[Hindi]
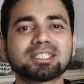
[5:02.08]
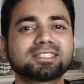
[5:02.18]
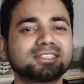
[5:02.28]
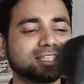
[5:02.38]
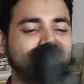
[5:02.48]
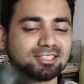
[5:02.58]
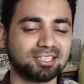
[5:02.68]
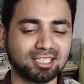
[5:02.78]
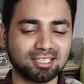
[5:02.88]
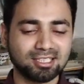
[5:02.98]
भी कितनी
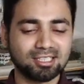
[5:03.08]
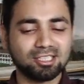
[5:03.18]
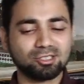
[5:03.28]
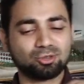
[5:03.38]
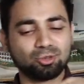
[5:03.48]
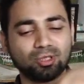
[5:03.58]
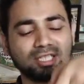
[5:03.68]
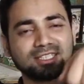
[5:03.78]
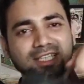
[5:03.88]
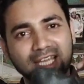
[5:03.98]
अच्छी है इसको
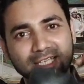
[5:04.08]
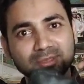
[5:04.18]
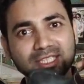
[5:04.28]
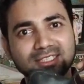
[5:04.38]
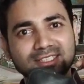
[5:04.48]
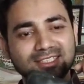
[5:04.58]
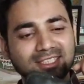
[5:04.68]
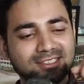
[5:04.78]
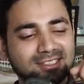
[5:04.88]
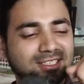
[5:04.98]
ऐसे कैरी भी कर
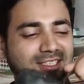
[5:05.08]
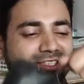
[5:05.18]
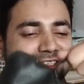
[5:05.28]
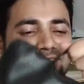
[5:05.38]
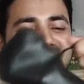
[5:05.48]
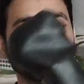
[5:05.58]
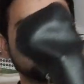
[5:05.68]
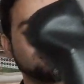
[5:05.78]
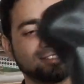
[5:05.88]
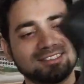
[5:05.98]
सकते हैं इस तरीके से
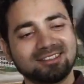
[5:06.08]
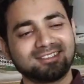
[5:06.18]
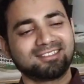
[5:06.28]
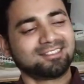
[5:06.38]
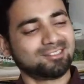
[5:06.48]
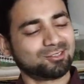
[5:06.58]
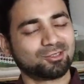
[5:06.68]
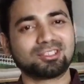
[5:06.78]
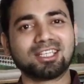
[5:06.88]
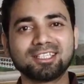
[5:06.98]

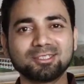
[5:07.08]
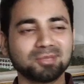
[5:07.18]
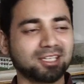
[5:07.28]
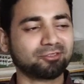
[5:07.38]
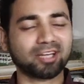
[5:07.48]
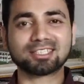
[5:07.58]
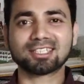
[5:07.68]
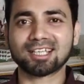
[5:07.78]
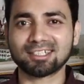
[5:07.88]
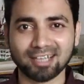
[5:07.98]
तो यही मेरे
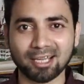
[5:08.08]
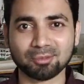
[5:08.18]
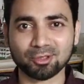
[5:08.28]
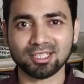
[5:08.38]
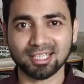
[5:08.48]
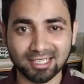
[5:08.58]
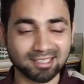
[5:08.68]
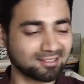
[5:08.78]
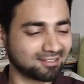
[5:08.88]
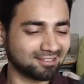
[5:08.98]
फादर का ट्राईपॉड
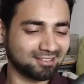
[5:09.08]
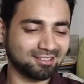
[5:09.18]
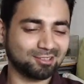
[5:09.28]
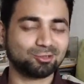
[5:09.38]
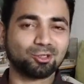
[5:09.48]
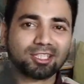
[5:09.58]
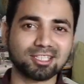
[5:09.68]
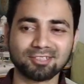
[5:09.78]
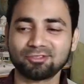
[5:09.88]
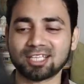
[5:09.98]
है जो
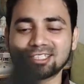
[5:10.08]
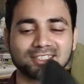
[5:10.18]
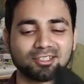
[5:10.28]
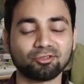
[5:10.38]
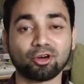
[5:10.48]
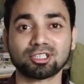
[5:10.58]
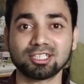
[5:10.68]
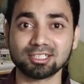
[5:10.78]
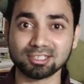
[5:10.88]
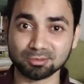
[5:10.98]
कि फादर ने 40
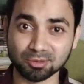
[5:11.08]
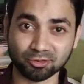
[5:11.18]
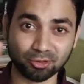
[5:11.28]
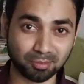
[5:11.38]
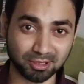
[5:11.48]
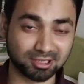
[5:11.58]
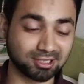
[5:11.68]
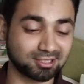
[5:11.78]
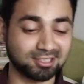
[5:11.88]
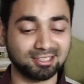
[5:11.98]
इयर्स बिफोर
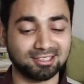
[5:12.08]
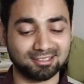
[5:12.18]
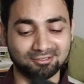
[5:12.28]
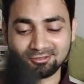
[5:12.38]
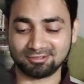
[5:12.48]
परचेज़ किए थे